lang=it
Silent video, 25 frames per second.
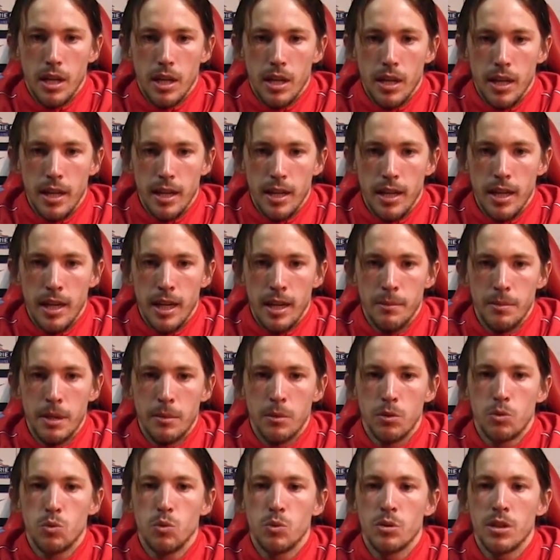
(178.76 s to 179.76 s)
eh,
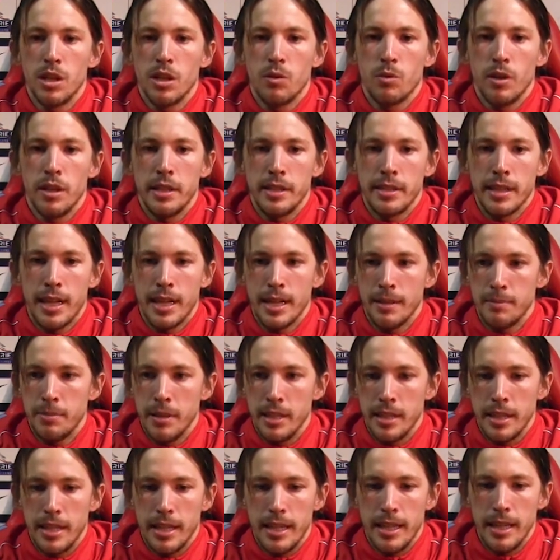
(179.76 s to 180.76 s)
abbiamo tutte le qualità
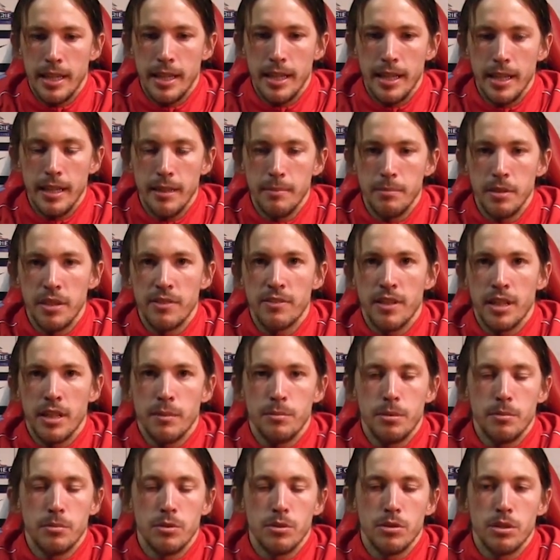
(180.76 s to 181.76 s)
per, eh, per, fare
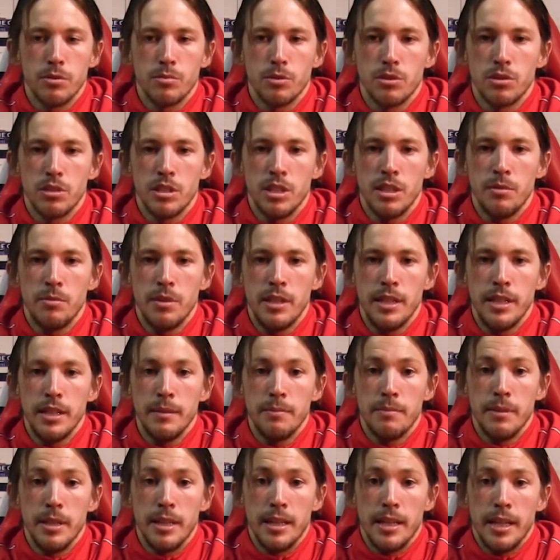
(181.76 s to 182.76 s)
più punti possibili
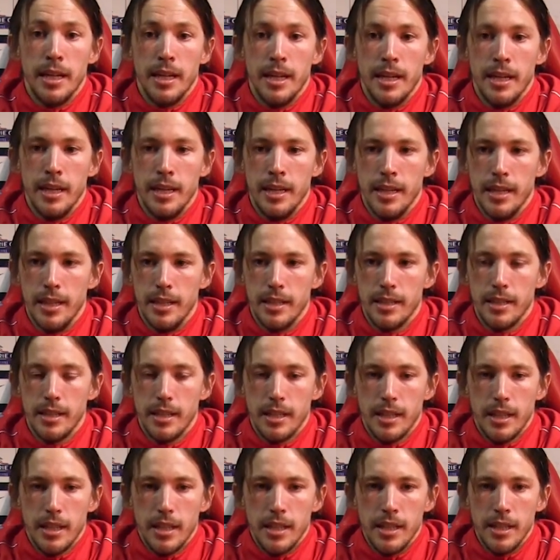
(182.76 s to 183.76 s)
perché
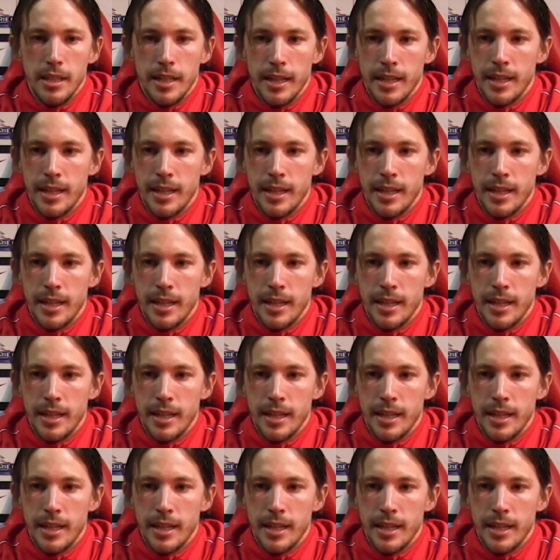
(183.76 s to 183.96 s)
i